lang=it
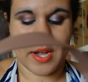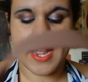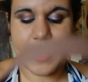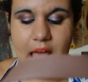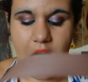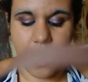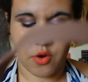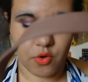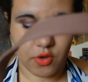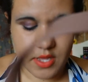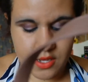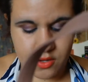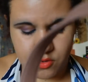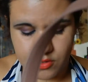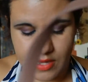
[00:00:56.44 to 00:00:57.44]
regalo
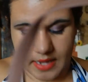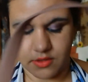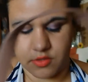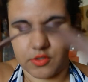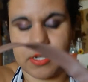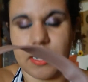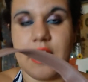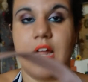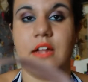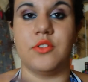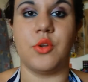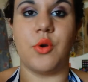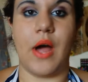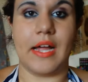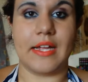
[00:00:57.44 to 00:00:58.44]
includendo tra
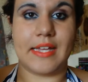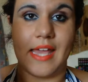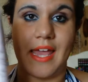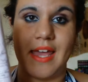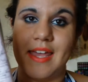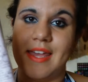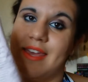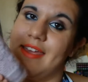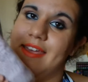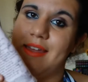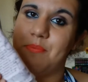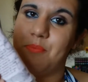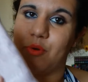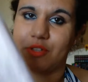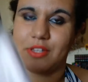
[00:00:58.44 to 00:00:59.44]
l'altro anche
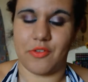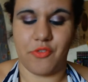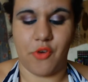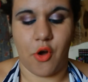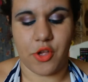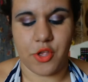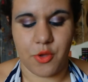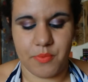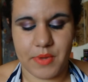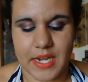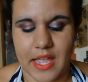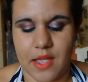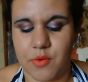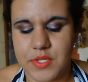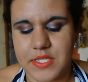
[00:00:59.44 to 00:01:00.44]
il portafoglio
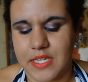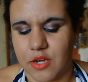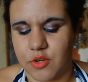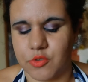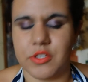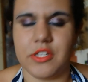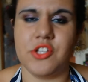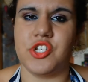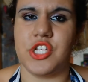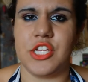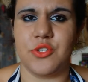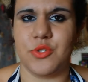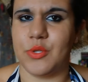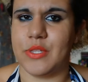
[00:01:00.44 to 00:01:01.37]
perché quest'anno ho deciso